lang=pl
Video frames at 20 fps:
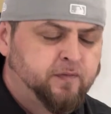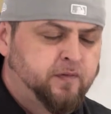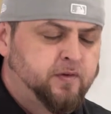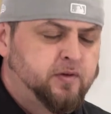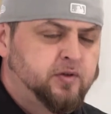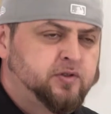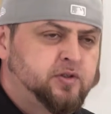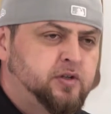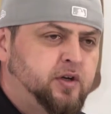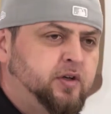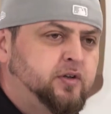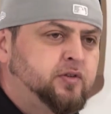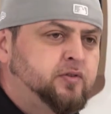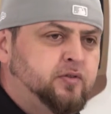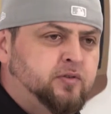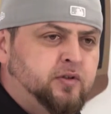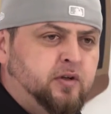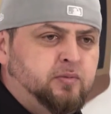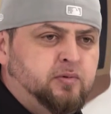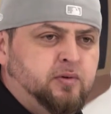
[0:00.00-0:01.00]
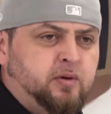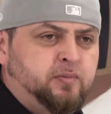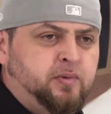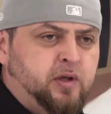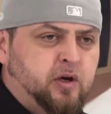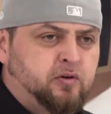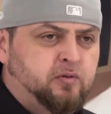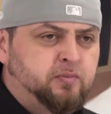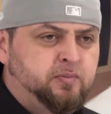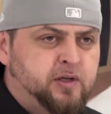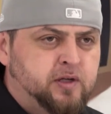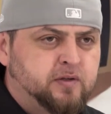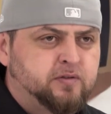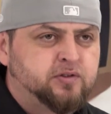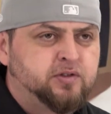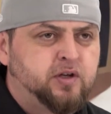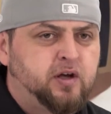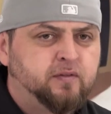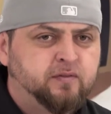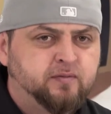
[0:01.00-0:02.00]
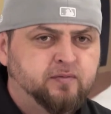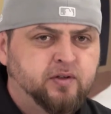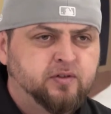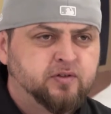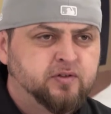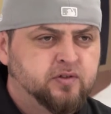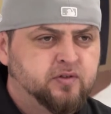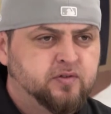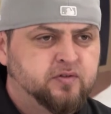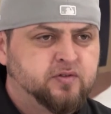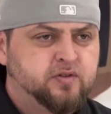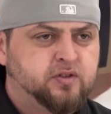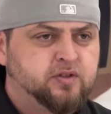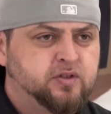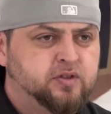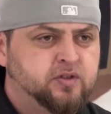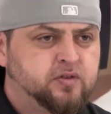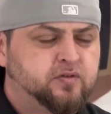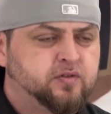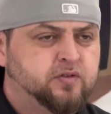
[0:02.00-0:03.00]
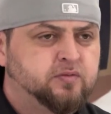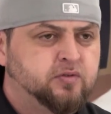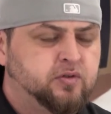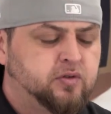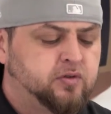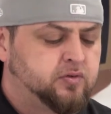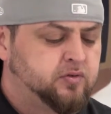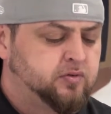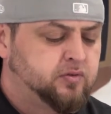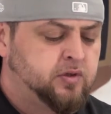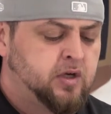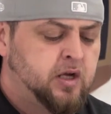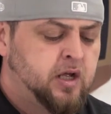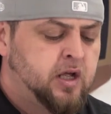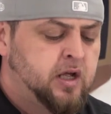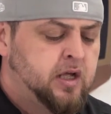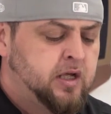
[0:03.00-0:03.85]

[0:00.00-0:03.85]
Finish Line, która była jako pierwsza w 2010 roku